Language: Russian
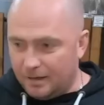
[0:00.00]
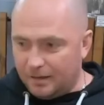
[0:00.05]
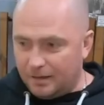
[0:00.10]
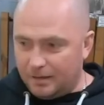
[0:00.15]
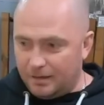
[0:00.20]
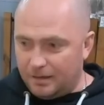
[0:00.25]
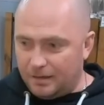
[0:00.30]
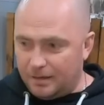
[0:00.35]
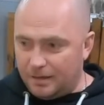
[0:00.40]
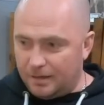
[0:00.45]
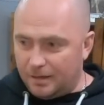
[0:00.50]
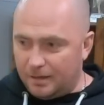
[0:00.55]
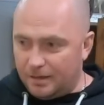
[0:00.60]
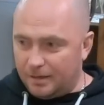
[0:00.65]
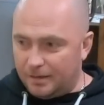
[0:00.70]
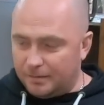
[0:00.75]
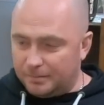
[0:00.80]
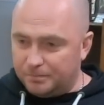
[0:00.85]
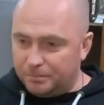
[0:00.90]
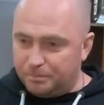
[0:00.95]

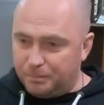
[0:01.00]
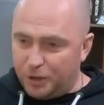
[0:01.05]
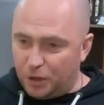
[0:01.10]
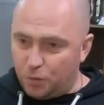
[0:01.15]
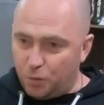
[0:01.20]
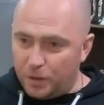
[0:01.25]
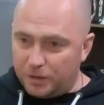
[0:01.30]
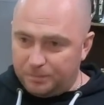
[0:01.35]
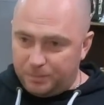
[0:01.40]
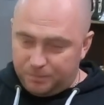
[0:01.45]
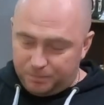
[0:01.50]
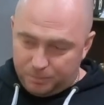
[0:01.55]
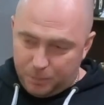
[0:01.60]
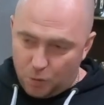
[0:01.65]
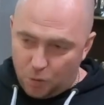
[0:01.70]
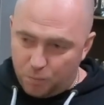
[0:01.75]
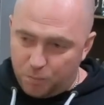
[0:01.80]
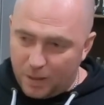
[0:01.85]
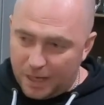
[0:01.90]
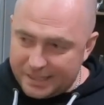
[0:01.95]
А, приходят
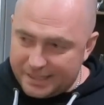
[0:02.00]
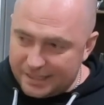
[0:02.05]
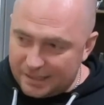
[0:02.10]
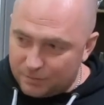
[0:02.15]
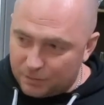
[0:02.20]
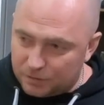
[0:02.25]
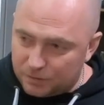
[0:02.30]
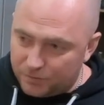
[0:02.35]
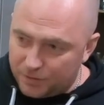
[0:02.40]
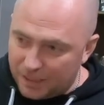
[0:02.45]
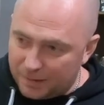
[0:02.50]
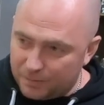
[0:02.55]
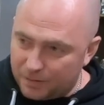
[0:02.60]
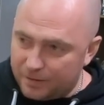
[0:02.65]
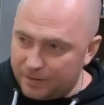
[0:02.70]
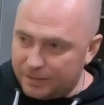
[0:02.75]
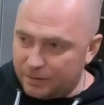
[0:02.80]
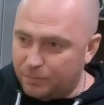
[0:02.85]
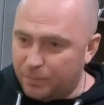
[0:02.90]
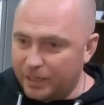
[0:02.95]
покупатели в это время,
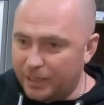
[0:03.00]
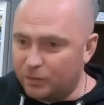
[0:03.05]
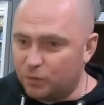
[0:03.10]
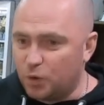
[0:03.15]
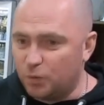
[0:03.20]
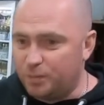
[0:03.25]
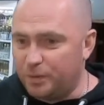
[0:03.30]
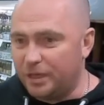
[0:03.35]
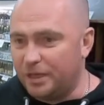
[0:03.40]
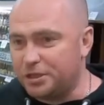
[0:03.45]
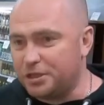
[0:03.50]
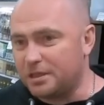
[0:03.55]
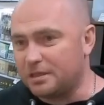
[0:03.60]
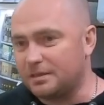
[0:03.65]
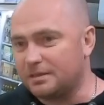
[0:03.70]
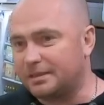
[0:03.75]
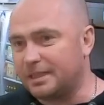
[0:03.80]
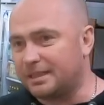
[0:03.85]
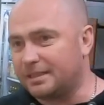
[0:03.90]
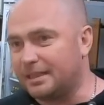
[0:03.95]
говорят, блин, купили через
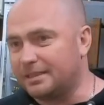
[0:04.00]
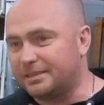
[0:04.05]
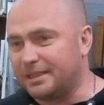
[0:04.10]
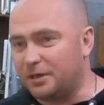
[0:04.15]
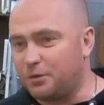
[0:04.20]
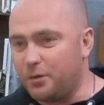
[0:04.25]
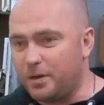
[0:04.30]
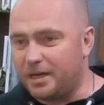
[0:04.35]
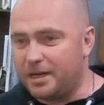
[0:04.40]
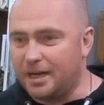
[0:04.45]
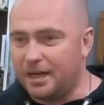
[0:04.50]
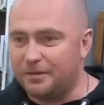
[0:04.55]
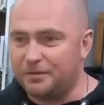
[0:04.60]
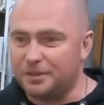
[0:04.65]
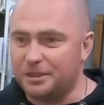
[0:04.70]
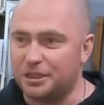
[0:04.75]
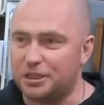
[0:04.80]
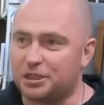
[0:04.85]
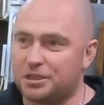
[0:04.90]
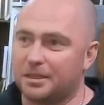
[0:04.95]
интернет такое
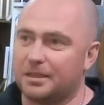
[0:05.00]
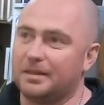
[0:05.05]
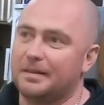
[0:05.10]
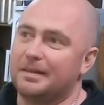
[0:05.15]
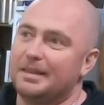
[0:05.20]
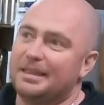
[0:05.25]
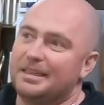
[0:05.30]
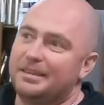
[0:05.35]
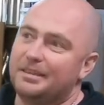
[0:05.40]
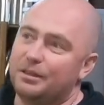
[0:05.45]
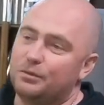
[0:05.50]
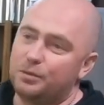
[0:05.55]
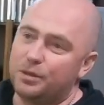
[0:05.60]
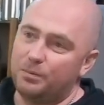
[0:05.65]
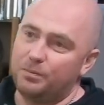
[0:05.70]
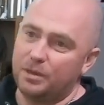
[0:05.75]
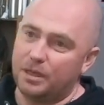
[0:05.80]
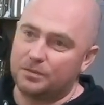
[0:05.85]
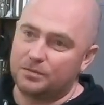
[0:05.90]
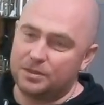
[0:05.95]
говнище. Я говорю,
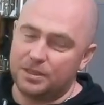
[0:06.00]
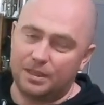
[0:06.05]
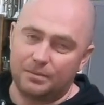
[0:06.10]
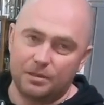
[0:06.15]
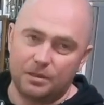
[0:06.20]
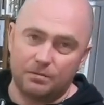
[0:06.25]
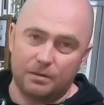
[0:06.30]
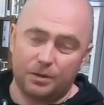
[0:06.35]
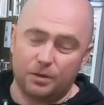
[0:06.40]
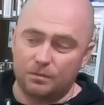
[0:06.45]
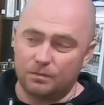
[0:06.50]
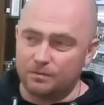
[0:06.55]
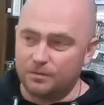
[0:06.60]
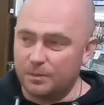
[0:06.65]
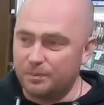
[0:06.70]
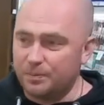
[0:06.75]
ребят, всегда им говорю, вы